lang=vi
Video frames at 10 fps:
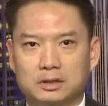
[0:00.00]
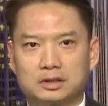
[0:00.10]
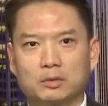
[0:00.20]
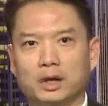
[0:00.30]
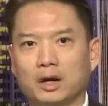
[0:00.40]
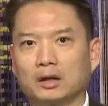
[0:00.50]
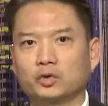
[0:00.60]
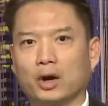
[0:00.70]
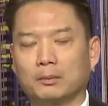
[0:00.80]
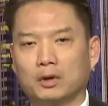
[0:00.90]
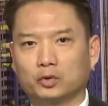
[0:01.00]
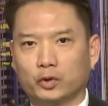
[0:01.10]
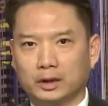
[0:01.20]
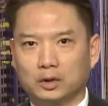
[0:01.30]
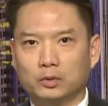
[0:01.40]
Trong khi đó toàn bộ
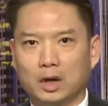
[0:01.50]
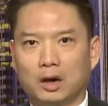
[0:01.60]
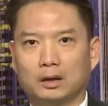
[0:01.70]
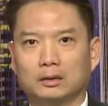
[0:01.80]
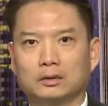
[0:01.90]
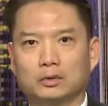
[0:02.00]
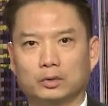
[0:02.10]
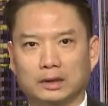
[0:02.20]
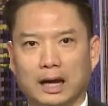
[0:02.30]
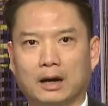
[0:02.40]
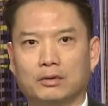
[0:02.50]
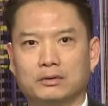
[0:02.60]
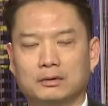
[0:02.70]
thủy thủ đoàn của tàu